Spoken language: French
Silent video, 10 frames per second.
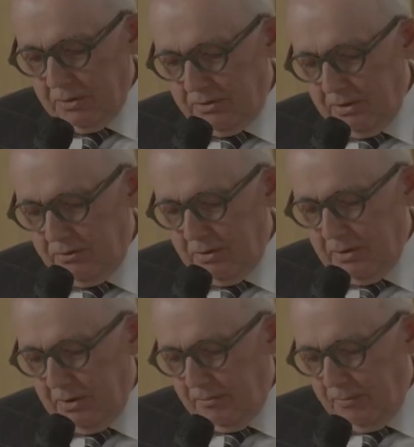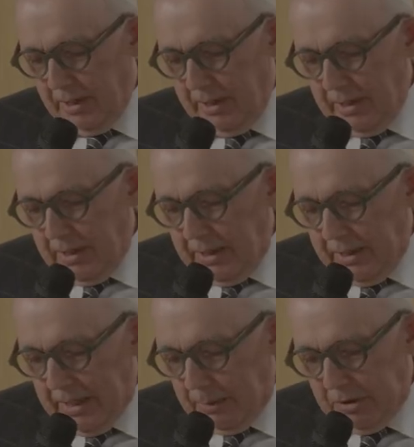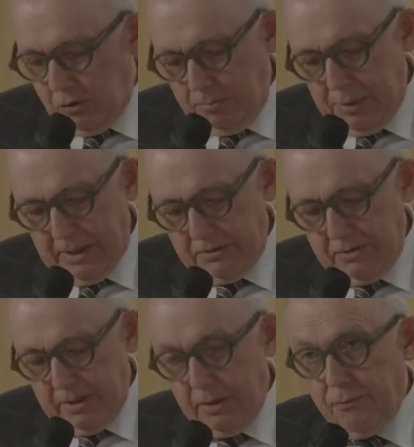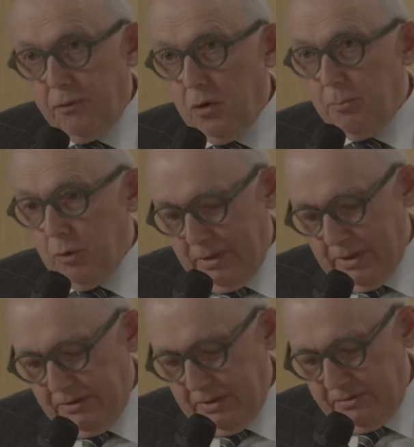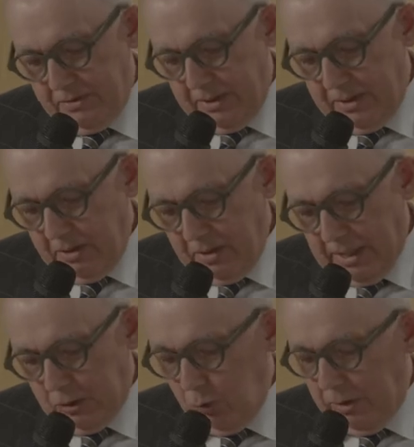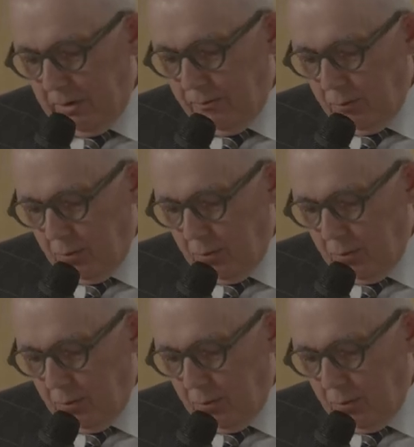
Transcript: ses idées et la mise en place des réformes nécessaires à tous les niveaux.